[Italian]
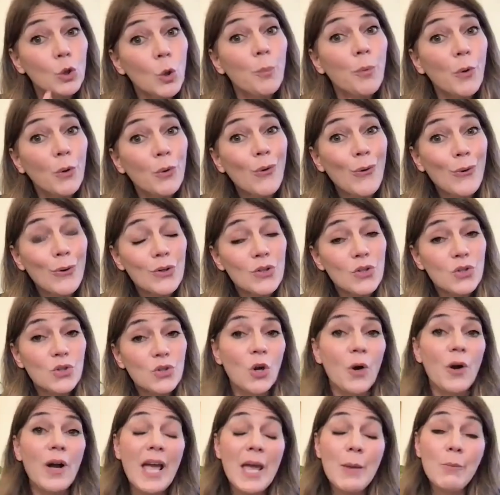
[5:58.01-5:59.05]
dopo
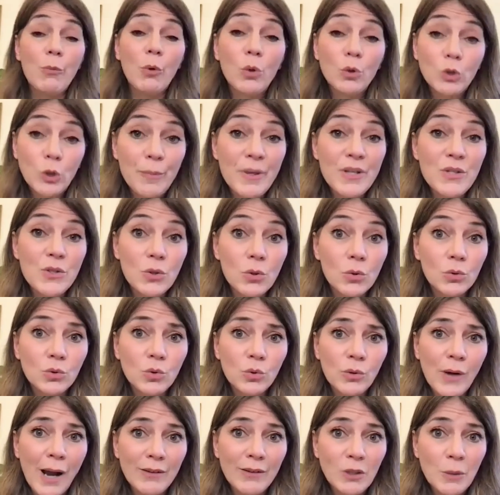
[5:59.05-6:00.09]
corso è molto ben
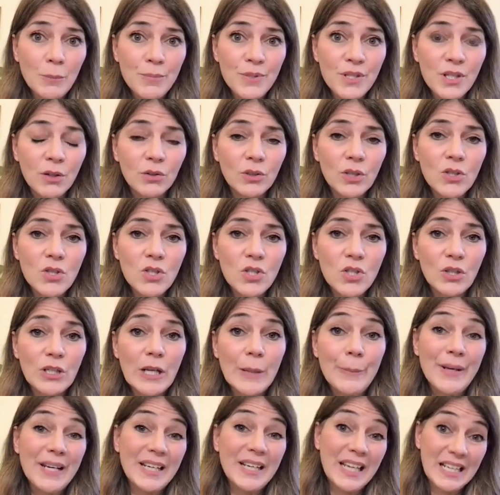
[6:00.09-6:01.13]
strutturato in
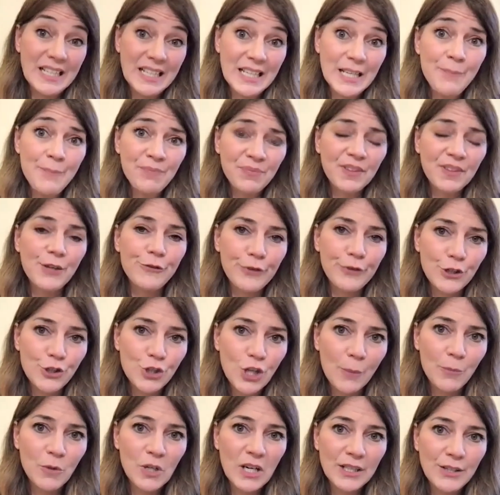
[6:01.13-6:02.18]
psicodizione perché è lì che facciamo la